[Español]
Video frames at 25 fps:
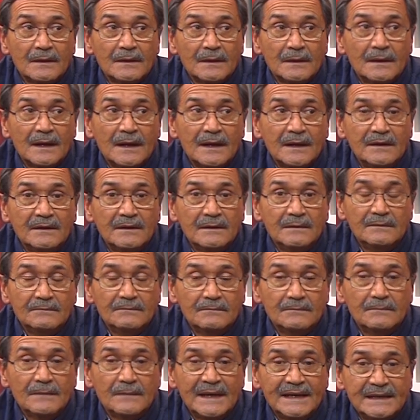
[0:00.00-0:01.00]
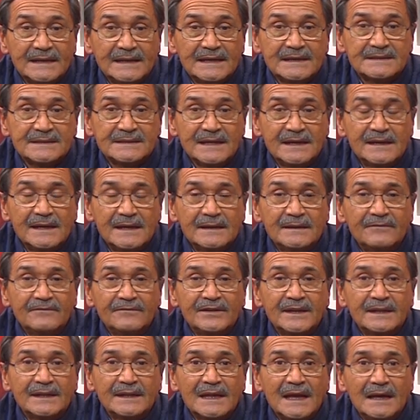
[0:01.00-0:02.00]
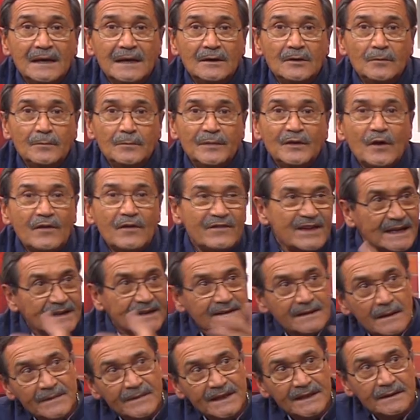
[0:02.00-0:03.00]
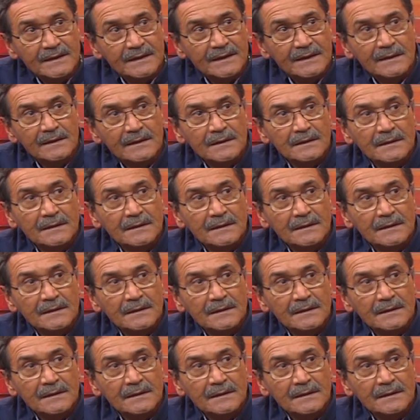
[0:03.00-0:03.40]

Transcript: Mm. Hay maneras serias de enfrentarlo, pero abiertamente,